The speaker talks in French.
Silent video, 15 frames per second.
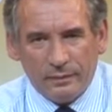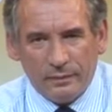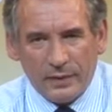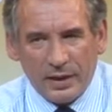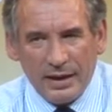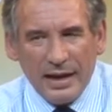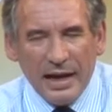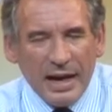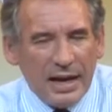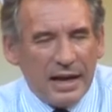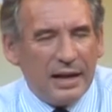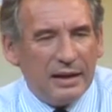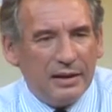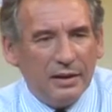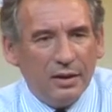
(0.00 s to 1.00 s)

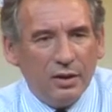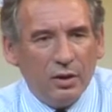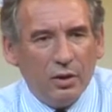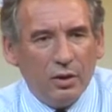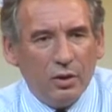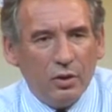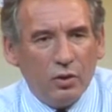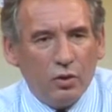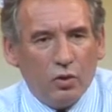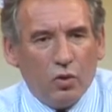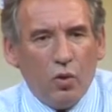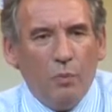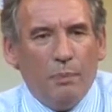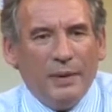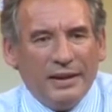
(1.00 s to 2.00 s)
la
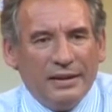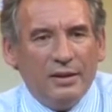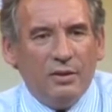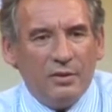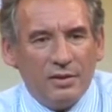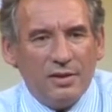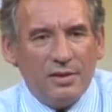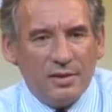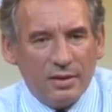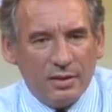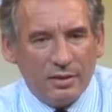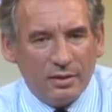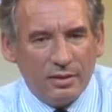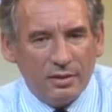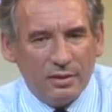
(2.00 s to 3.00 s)
compétence
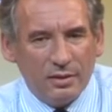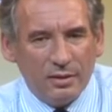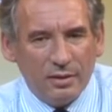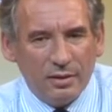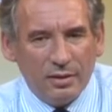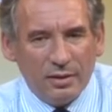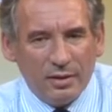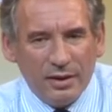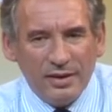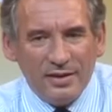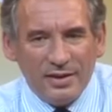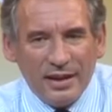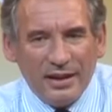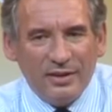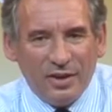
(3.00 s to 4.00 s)
qui est
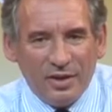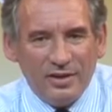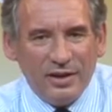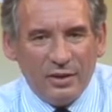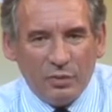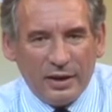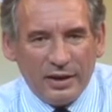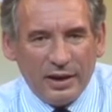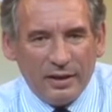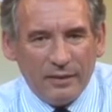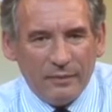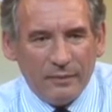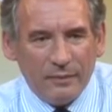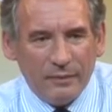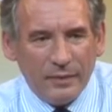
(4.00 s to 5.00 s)
celle d'un citoyen.
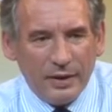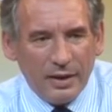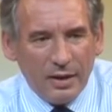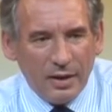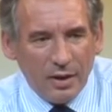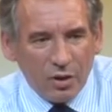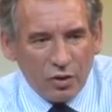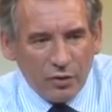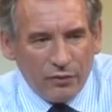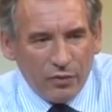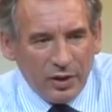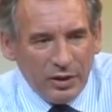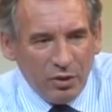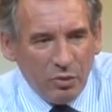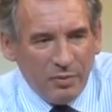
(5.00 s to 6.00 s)
Je veux
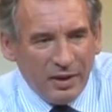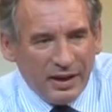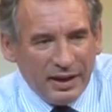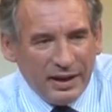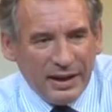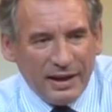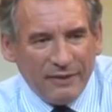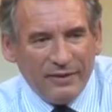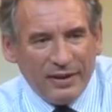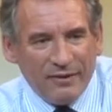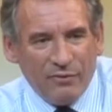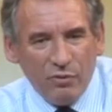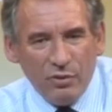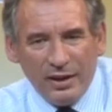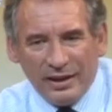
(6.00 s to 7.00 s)
énumérer avec
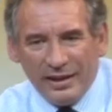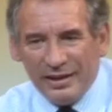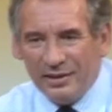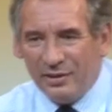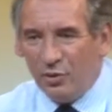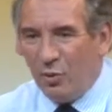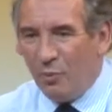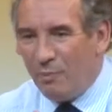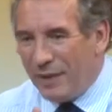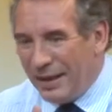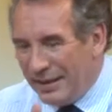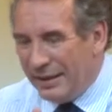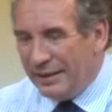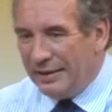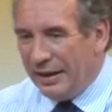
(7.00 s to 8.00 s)
vous les questions
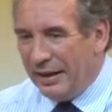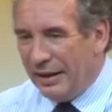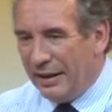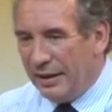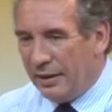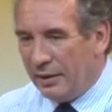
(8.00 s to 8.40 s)
planétaires.